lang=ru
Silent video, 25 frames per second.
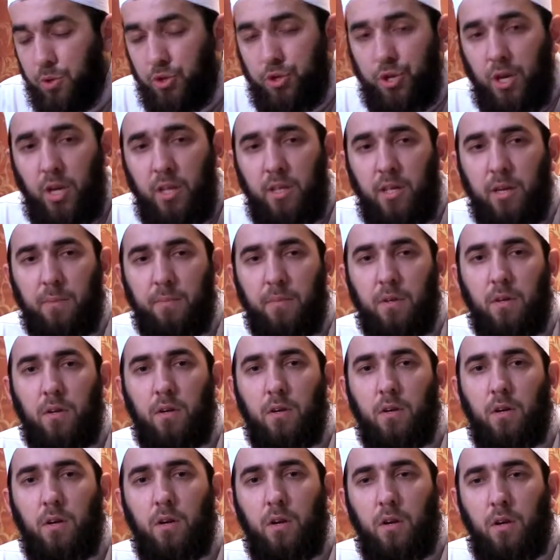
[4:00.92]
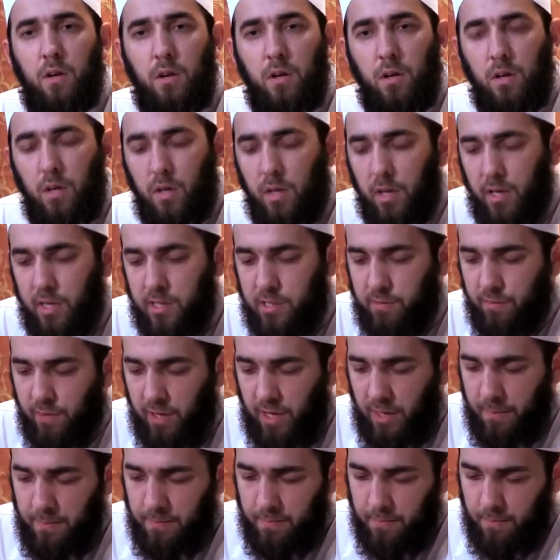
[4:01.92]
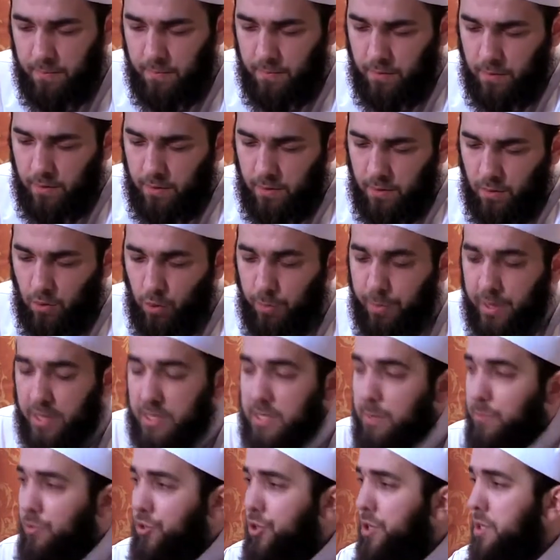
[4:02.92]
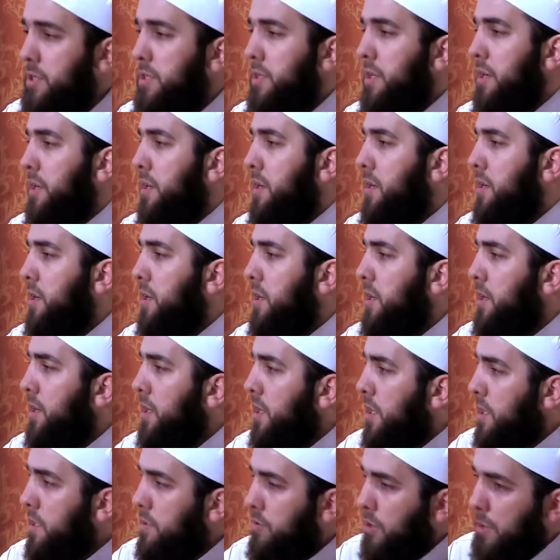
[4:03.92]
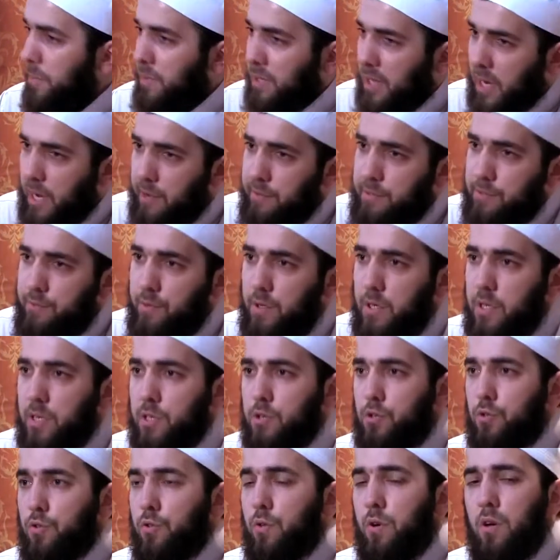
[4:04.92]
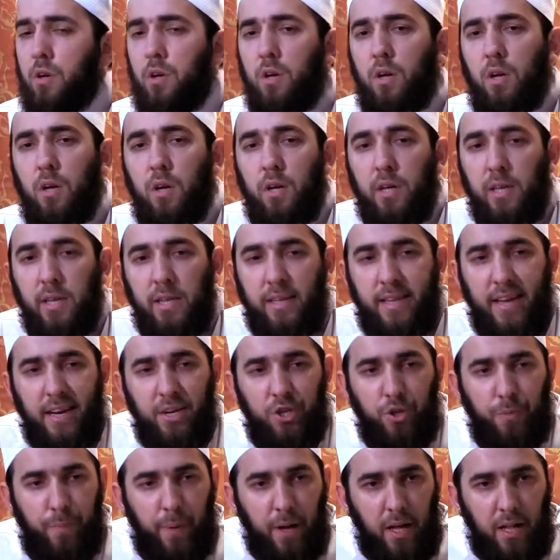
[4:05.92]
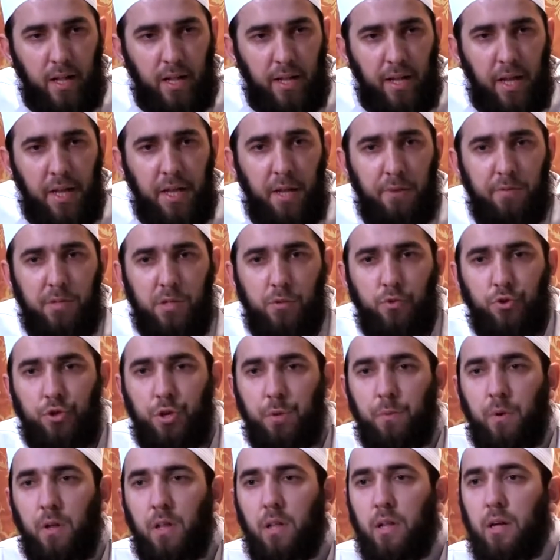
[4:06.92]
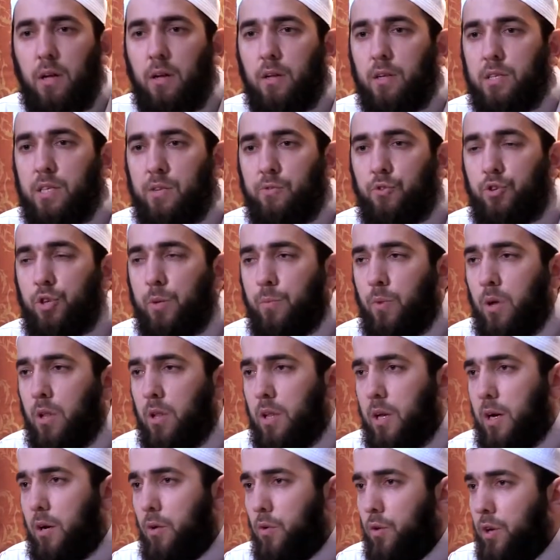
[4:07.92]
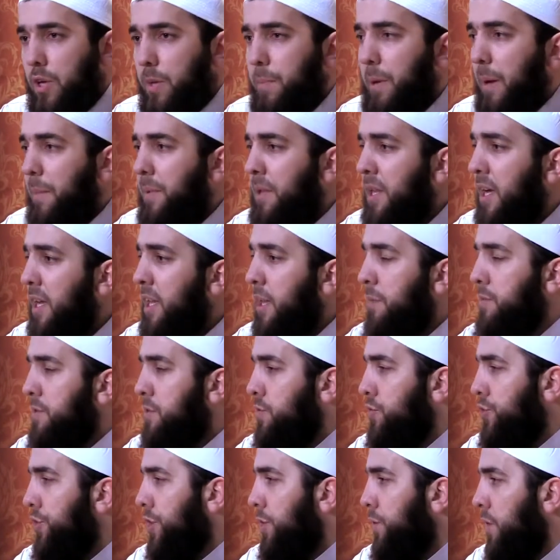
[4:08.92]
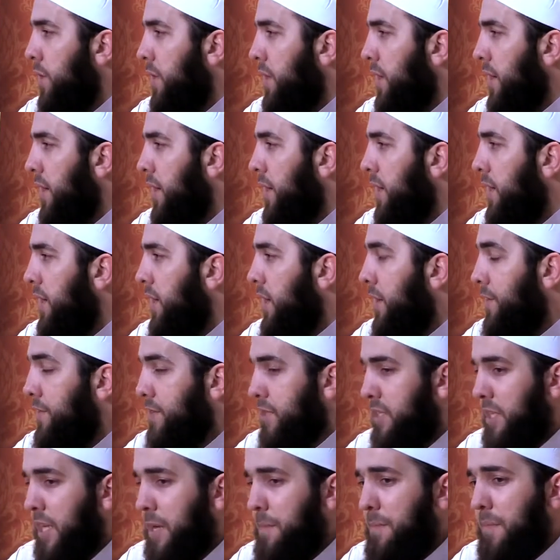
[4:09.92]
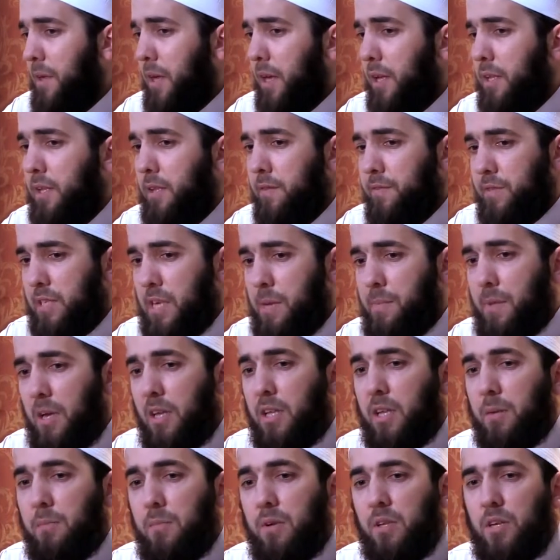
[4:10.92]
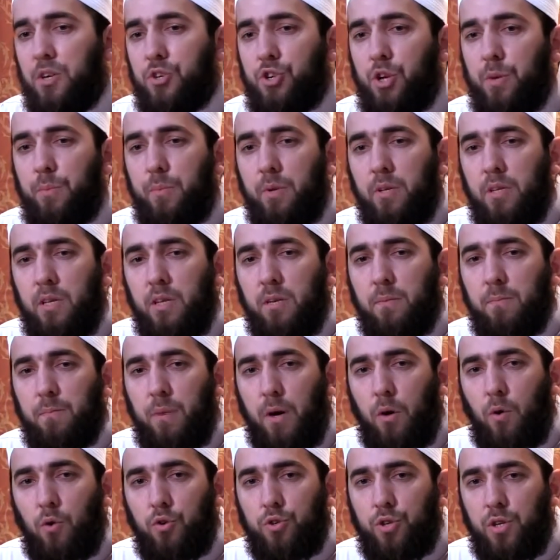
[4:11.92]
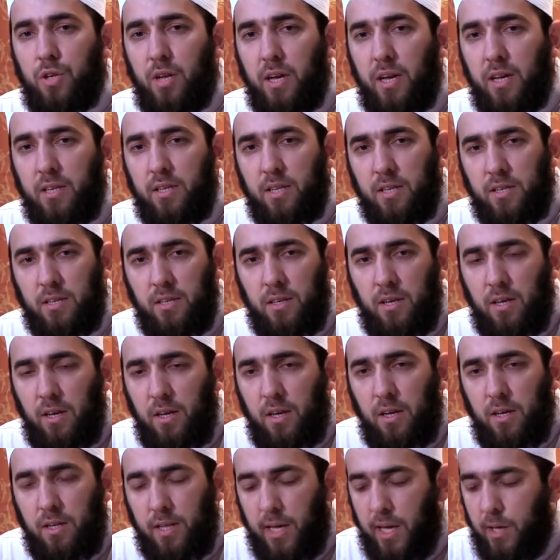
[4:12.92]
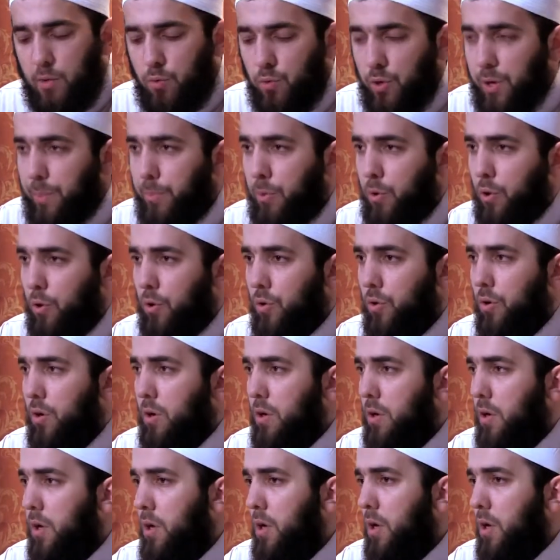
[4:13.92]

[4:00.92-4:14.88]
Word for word: убеждениями, и своим образом жизни, и своим нравственностью, и также поклонением Всевышнему, Аллаху, Всевышнему Аллаху и поминанием Всевышнему Аллаха. Всем, всем этим мы должны быть похожи на, этот, на эту эпоху.